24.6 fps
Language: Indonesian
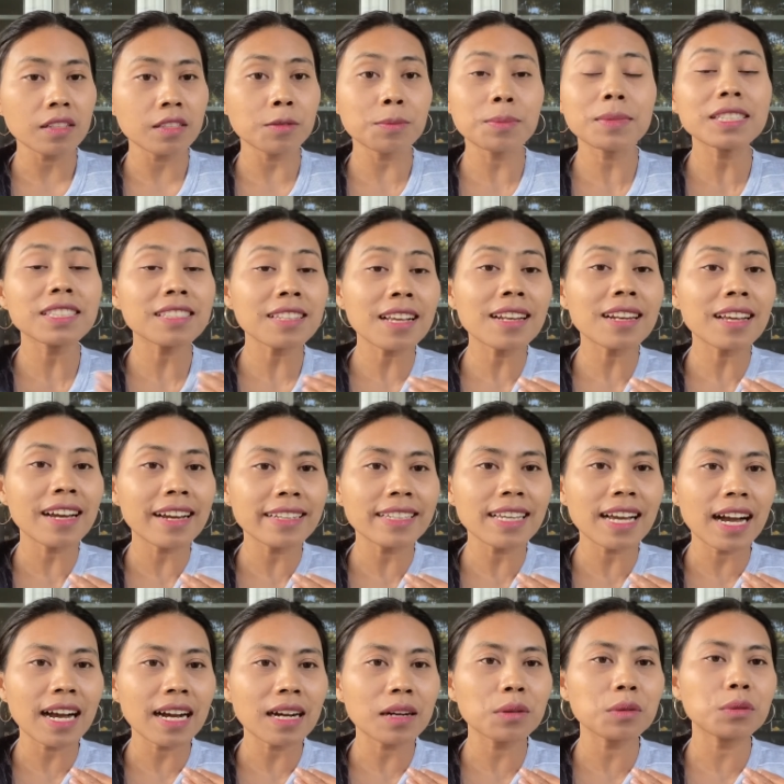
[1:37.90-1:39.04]
Misal
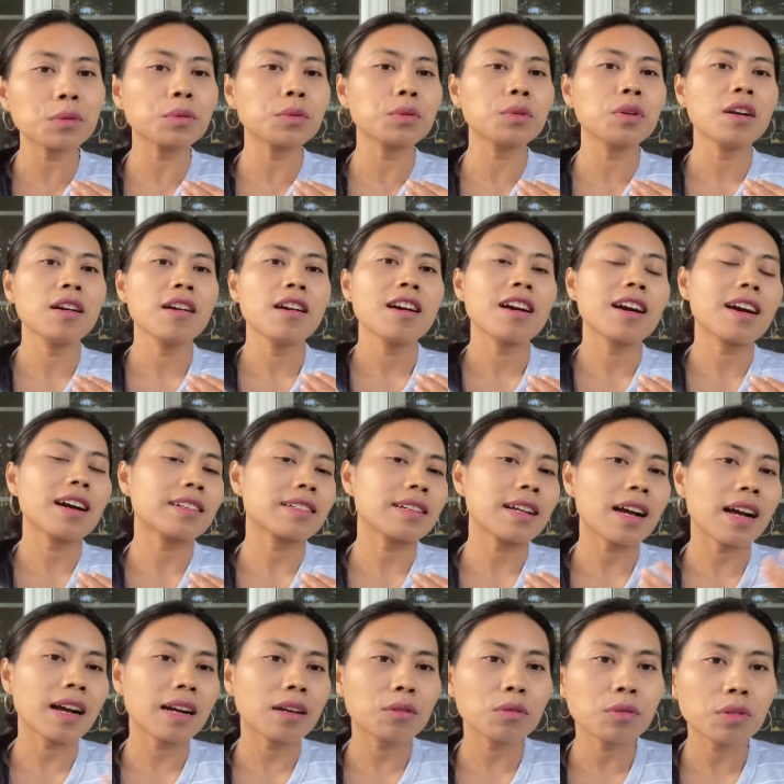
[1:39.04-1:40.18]
kayak aku, karena
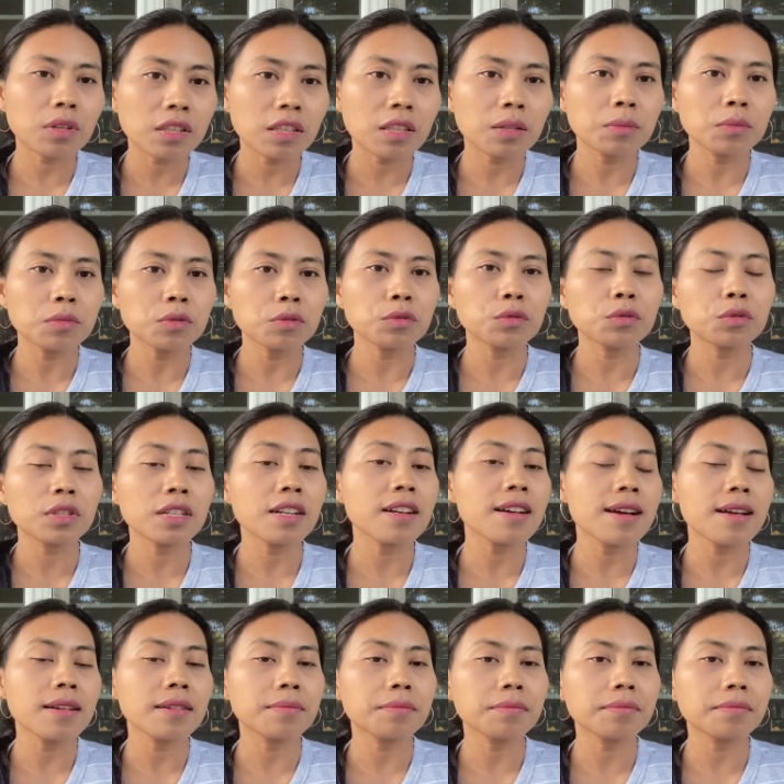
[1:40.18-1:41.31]
aku ketemu
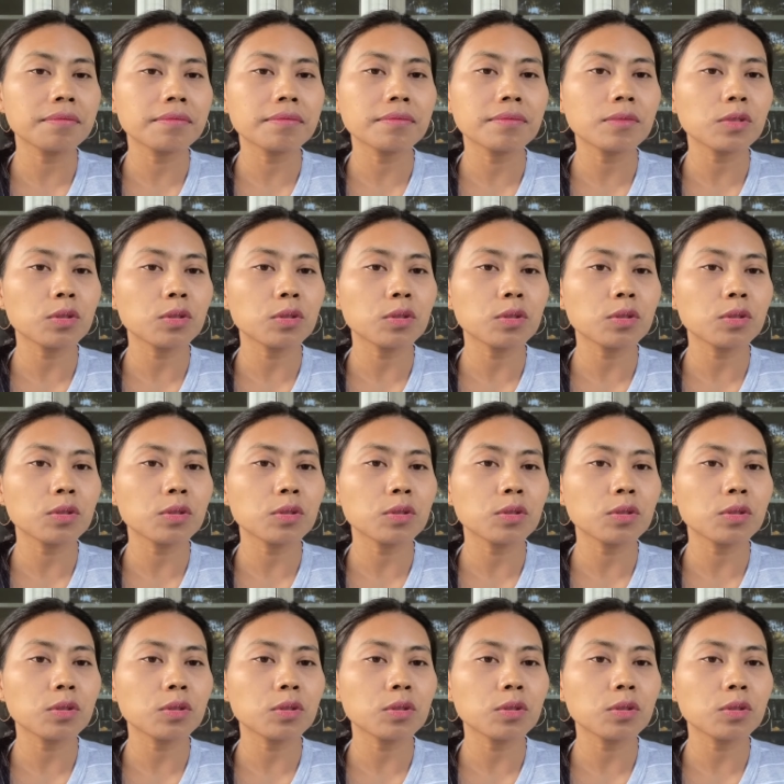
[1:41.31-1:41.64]
dengan